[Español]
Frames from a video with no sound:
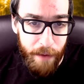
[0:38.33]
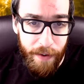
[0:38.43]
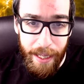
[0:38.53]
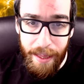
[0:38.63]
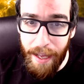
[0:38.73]

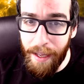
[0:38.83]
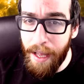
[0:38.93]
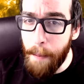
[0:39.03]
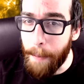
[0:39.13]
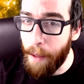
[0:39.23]
preferida
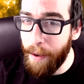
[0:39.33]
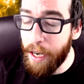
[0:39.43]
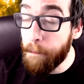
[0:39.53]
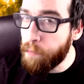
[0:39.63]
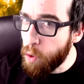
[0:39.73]
para
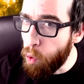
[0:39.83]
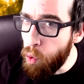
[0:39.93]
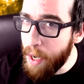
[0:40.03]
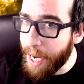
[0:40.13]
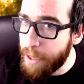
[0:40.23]
ver
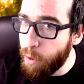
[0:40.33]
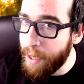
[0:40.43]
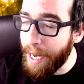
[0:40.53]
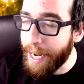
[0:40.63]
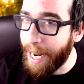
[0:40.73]
un caso
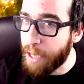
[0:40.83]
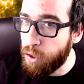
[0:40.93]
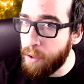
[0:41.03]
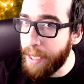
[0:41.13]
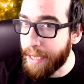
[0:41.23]
en el que
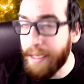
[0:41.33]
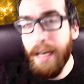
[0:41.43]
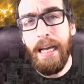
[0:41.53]
las ondas